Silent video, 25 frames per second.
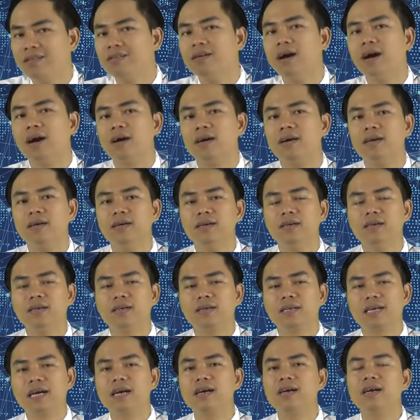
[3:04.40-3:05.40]
thường
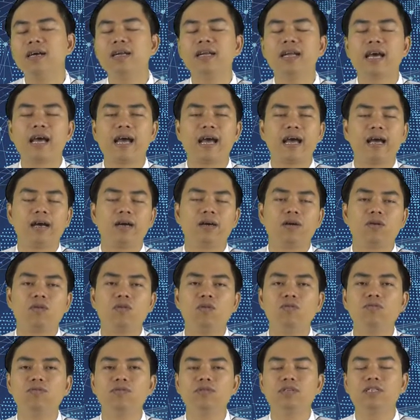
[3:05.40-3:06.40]
các ngân hàng
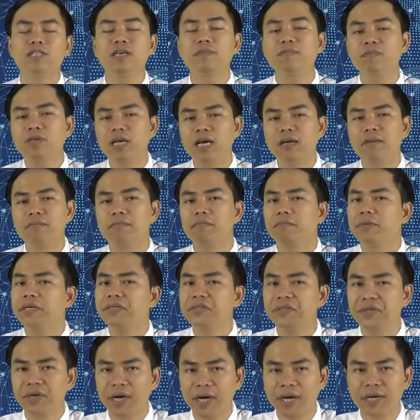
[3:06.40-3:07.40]
cũng chấp nhận
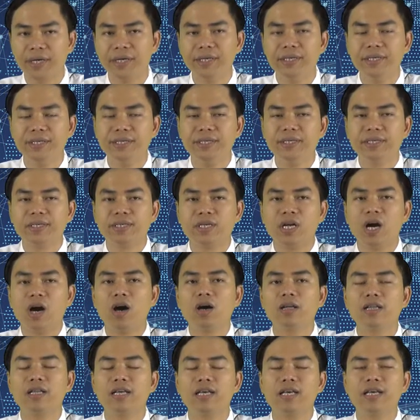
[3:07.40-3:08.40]
bình thường
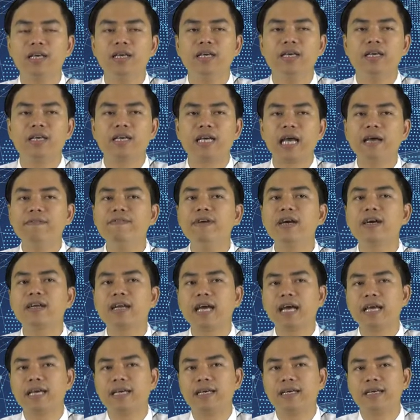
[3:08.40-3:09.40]
đó thì cái việc
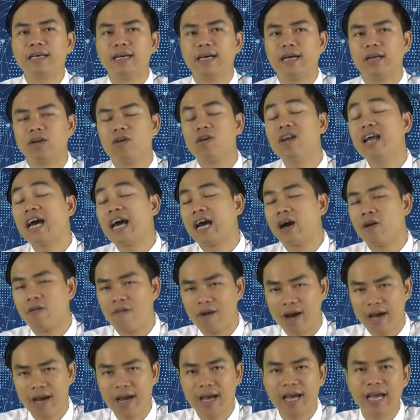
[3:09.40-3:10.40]
này à, nó là hàng
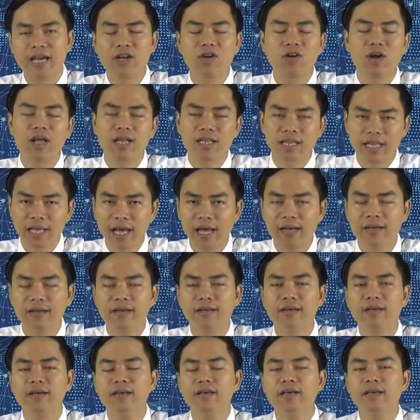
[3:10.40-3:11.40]
hóa hay nó là tiền
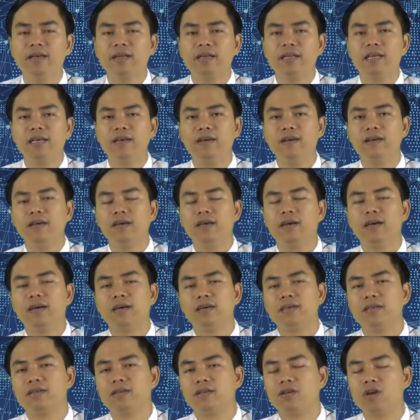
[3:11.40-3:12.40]
thì
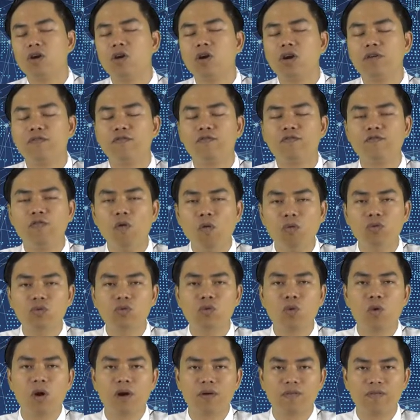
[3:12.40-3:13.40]
à, nó còn phụ
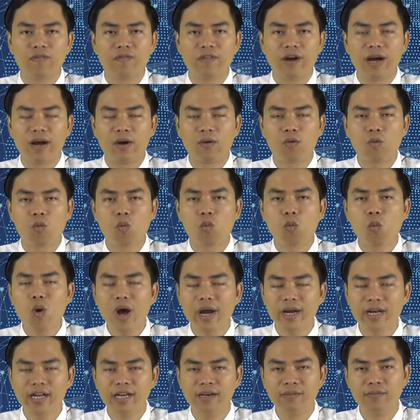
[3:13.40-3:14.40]
thuộc vào
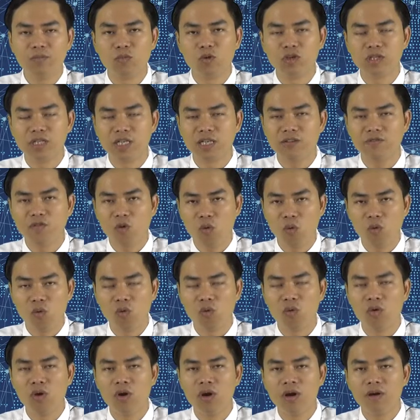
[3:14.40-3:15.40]
quan điểm của chính phủ
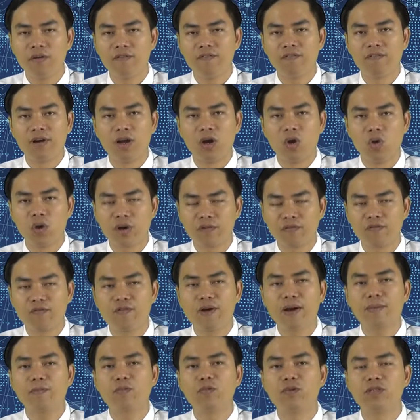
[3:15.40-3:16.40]
và luật
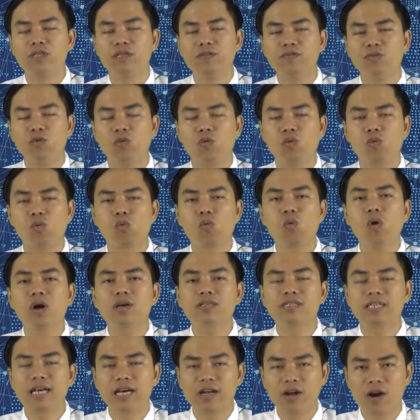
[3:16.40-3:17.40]
pháp của chính phủ quốc
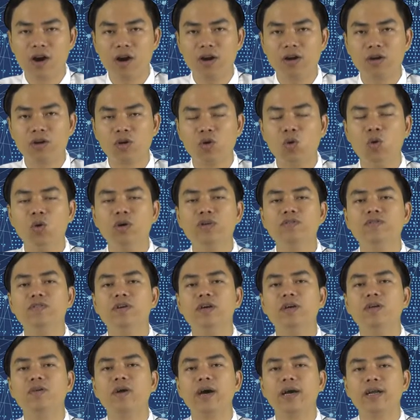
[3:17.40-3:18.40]
gia đó đối
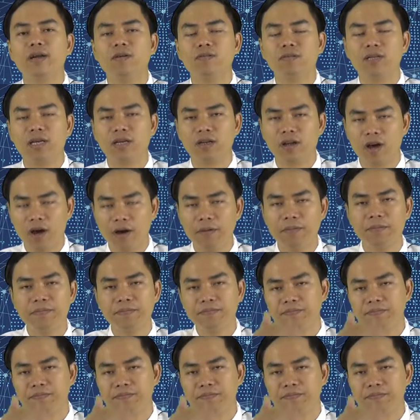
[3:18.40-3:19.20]
với loại đồng tiền đó